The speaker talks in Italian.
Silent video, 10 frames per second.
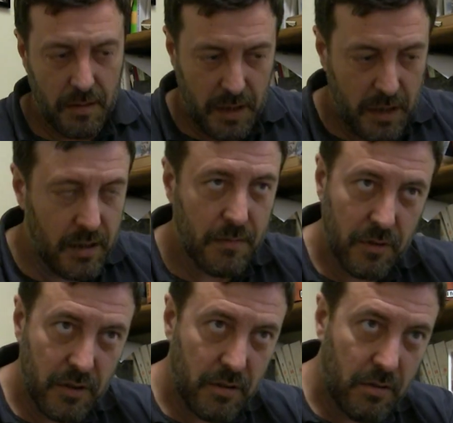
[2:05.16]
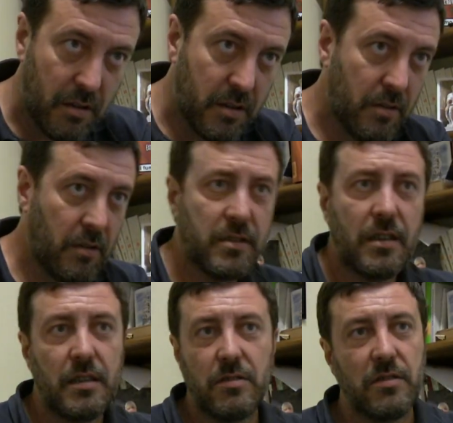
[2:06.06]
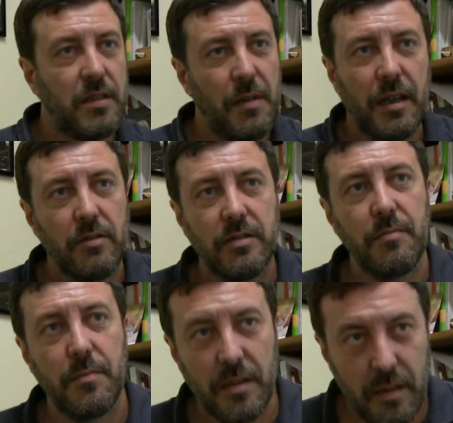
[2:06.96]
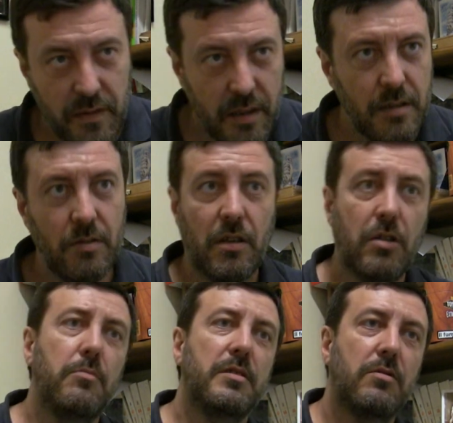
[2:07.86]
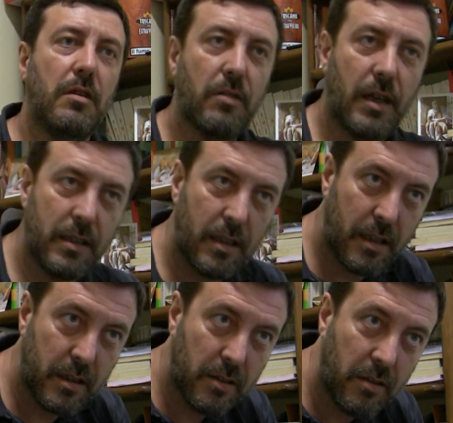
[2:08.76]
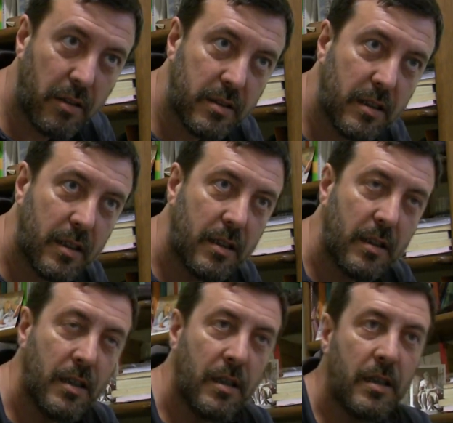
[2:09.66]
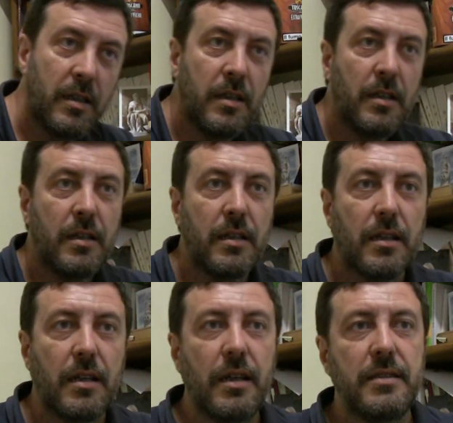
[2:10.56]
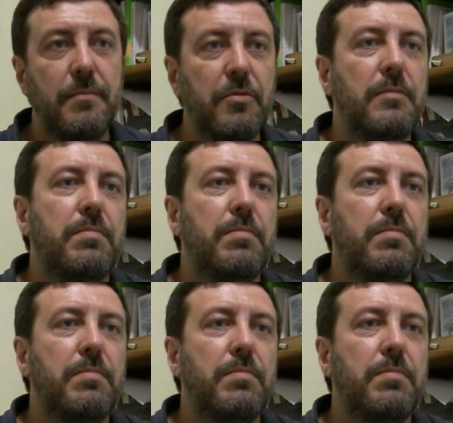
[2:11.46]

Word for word: benissimo, non ci sono risorse. Le risorse mancano sempre per definizione. Come sono allocate le risorse? Che tipo di